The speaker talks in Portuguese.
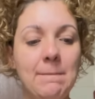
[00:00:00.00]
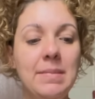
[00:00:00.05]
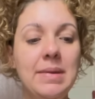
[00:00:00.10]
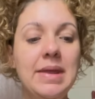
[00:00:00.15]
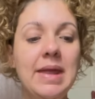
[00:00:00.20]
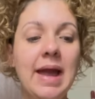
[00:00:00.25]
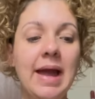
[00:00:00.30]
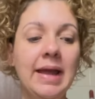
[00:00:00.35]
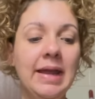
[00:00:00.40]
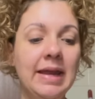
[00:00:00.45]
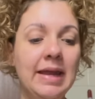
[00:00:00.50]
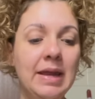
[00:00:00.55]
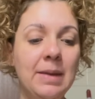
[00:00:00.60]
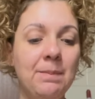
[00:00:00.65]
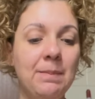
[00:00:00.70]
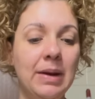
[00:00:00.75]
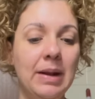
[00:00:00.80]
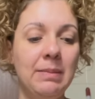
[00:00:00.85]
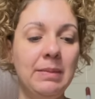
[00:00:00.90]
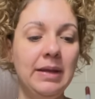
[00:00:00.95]
E aí,
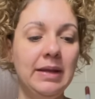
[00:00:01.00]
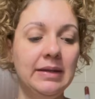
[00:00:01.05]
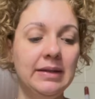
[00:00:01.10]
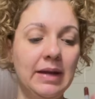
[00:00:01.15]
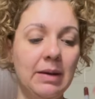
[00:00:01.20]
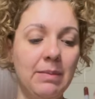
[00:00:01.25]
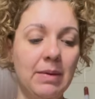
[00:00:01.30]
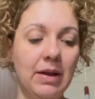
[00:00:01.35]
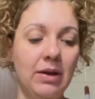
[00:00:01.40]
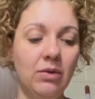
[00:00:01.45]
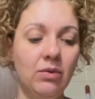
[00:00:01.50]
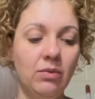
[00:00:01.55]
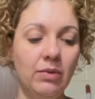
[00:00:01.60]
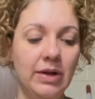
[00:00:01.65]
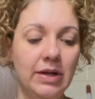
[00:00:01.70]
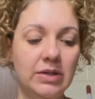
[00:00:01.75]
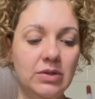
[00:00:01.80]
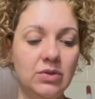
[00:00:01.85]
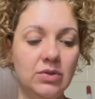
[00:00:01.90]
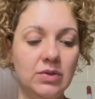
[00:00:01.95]
para mim que trabalho com
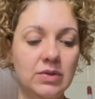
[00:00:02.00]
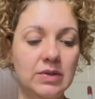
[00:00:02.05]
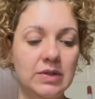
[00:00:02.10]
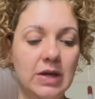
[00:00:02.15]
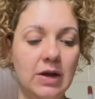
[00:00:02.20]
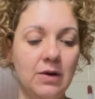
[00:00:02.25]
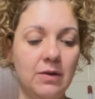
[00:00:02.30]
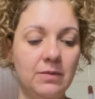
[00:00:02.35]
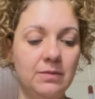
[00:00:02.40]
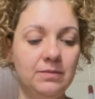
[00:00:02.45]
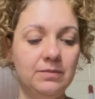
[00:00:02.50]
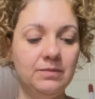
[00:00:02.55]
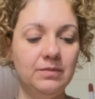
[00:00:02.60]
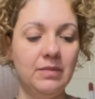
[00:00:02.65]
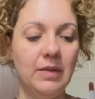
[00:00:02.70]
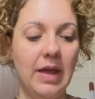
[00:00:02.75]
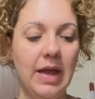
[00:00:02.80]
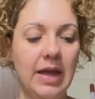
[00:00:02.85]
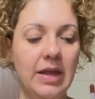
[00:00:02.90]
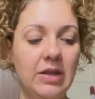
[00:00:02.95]
rede social,
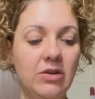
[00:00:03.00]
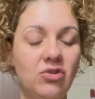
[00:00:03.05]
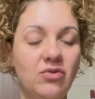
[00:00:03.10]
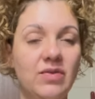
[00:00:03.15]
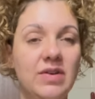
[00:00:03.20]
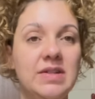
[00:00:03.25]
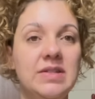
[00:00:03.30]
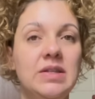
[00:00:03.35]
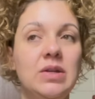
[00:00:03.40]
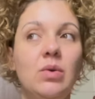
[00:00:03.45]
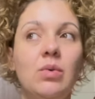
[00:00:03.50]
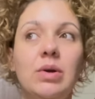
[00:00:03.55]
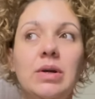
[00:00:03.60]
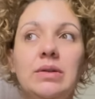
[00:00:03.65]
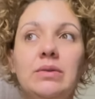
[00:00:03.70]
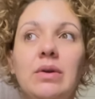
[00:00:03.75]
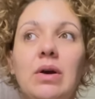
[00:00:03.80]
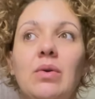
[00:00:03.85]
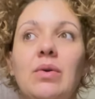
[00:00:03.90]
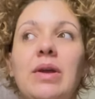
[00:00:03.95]
aí de vez em
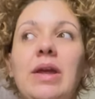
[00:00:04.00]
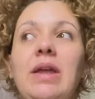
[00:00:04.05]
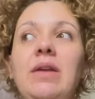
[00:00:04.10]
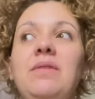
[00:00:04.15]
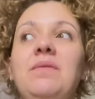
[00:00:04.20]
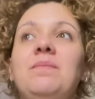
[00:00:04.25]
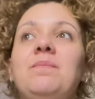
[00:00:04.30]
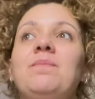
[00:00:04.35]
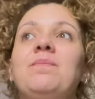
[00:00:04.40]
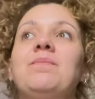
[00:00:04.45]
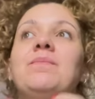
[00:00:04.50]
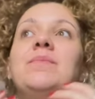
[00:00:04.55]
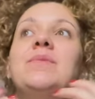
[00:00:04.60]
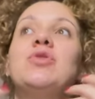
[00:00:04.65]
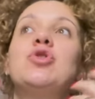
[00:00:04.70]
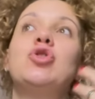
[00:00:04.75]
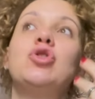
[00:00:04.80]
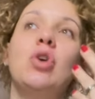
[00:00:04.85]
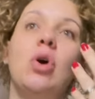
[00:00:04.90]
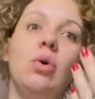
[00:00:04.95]
quando alguém
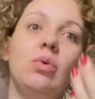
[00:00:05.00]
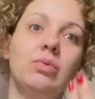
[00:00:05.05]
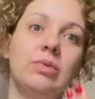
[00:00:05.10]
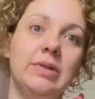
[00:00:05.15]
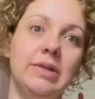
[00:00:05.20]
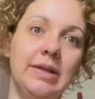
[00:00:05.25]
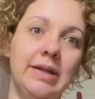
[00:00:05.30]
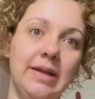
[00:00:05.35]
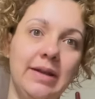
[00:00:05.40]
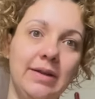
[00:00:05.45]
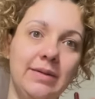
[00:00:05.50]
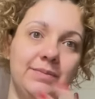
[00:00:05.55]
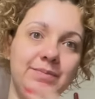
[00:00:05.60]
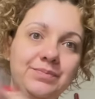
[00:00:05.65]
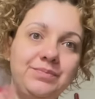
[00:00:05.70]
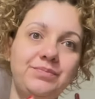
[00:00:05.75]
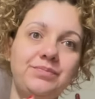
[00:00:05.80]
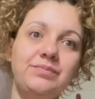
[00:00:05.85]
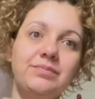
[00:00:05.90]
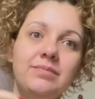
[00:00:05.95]
solta, né?
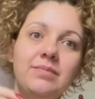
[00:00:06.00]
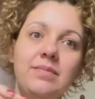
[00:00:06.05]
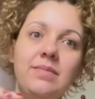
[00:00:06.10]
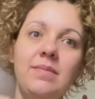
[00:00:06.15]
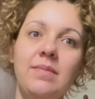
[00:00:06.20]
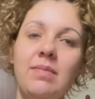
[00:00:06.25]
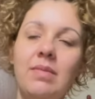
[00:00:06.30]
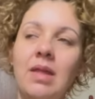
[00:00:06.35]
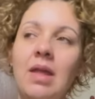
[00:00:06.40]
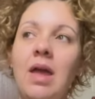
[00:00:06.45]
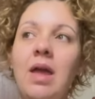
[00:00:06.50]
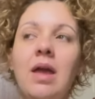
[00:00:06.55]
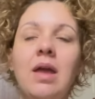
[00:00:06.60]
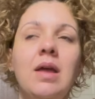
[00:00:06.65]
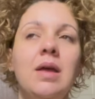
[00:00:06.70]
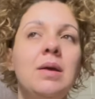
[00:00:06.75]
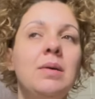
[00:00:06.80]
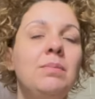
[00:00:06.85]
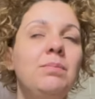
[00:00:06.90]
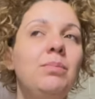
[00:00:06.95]

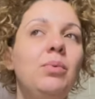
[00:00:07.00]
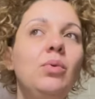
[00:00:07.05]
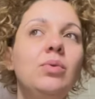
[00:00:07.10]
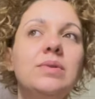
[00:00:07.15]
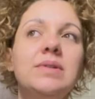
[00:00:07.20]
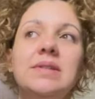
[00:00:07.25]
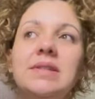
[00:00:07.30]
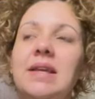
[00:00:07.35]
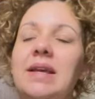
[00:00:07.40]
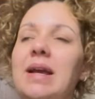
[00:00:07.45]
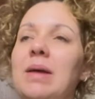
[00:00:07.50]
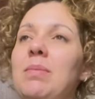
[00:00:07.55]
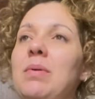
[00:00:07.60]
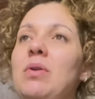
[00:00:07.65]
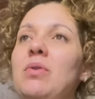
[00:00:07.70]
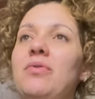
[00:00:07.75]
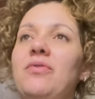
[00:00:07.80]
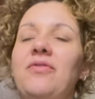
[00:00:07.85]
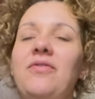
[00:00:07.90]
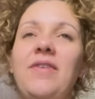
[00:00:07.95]
Putz, que
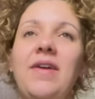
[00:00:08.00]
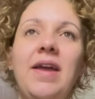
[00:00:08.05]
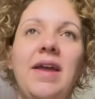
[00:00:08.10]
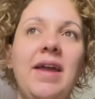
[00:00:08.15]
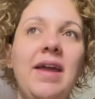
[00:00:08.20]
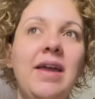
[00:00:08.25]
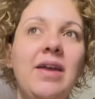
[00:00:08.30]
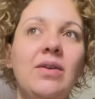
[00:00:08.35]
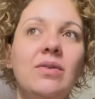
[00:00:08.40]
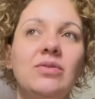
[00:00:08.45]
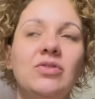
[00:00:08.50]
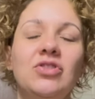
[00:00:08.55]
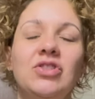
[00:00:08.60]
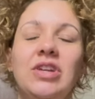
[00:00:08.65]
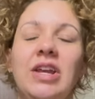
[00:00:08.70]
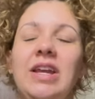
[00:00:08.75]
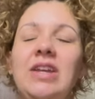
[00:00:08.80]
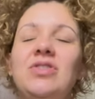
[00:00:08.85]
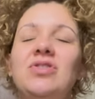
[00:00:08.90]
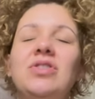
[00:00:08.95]
cabelo feio.
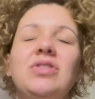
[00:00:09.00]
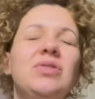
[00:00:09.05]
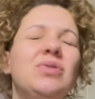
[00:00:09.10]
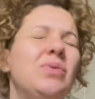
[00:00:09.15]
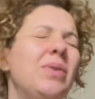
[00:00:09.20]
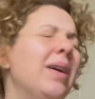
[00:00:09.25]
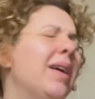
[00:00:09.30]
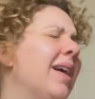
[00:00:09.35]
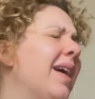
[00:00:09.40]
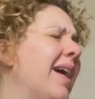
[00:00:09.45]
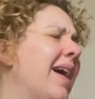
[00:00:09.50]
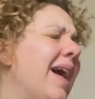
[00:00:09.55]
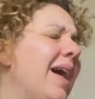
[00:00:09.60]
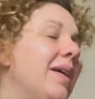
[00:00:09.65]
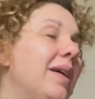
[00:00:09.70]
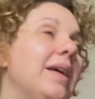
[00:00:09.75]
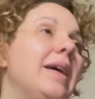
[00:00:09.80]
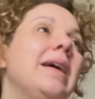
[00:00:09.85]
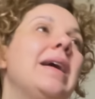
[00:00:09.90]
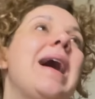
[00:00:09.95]
Gente, isso aca
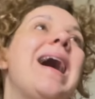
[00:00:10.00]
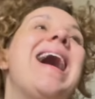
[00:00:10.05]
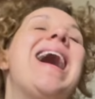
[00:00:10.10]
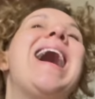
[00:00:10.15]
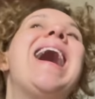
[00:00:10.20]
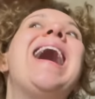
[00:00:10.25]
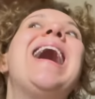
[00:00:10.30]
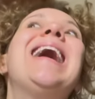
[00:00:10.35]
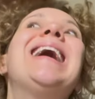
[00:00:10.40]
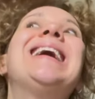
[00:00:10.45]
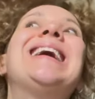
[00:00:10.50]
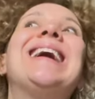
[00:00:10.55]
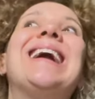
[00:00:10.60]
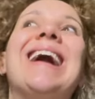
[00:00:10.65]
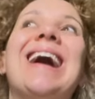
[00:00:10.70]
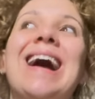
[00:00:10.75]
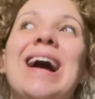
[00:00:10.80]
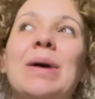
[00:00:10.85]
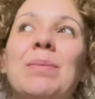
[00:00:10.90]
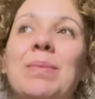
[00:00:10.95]

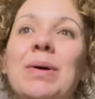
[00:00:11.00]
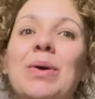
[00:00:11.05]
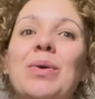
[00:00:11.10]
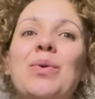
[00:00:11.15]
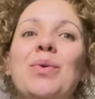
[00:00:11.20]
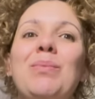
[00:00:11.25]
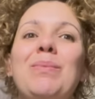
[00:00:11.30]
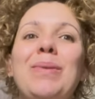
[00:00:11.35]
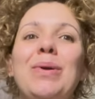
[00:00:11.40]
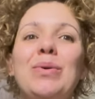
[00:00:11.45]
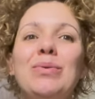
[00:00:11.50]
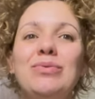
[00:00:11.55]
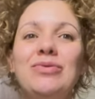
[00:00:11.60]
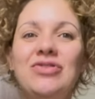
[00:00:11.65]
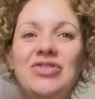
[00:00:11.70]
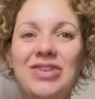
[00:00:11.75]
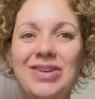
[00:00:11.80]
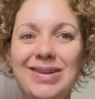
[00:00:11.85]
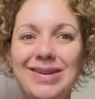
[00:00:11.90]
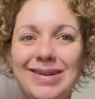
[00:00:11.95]
acaba com o meu
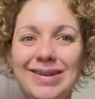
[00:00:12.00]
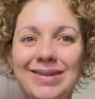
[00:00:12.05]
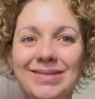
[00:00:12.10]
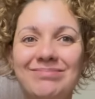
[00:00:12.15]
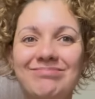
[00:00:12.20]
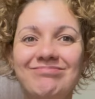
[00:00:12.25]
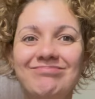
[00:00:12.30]
dia.